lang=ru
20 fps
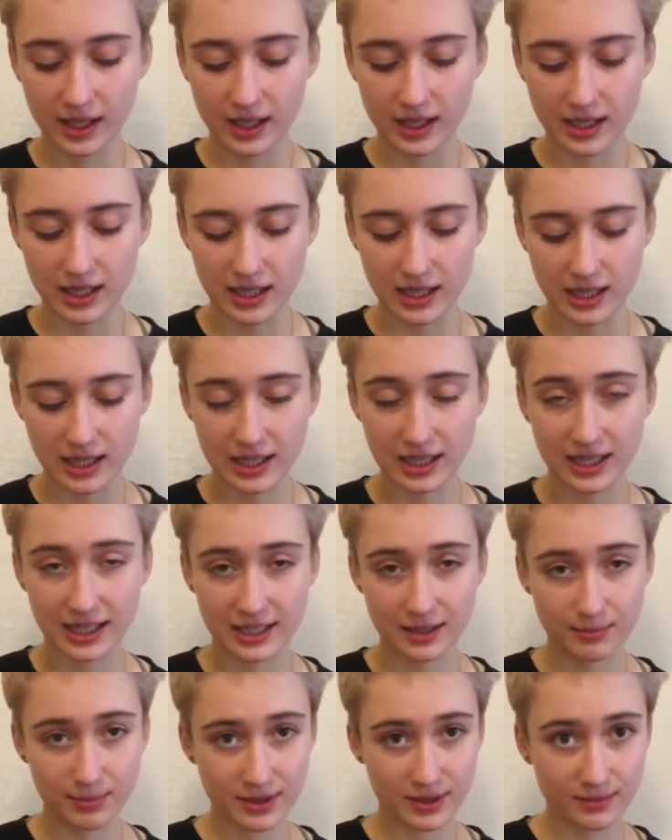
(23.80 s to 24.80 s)
а, а
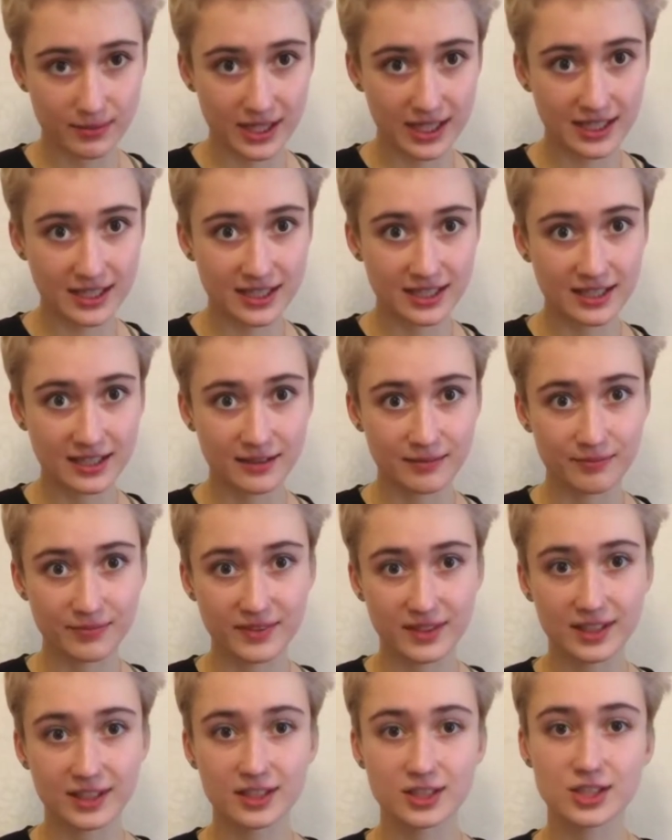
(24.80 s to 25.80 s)
непонимание —
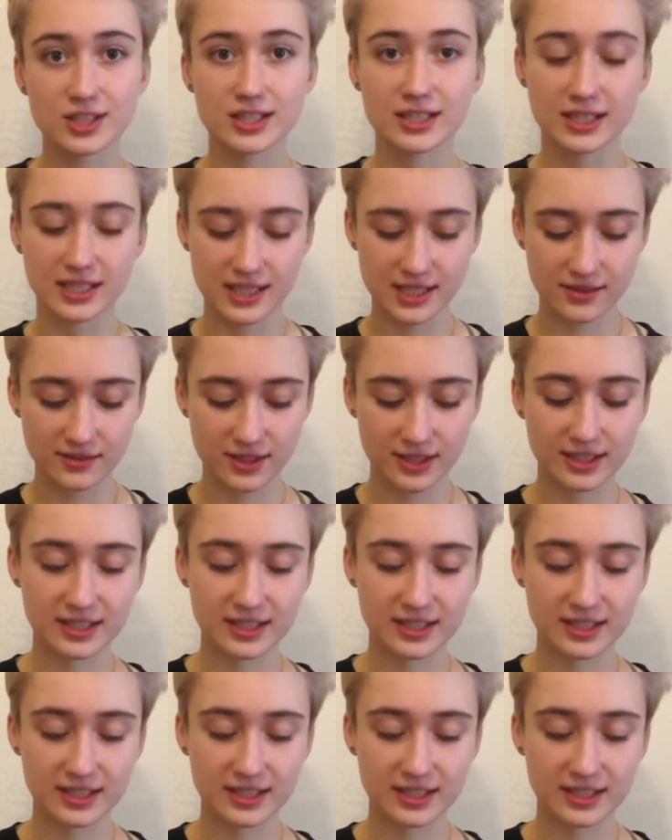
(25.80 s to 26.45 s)
лишь следствие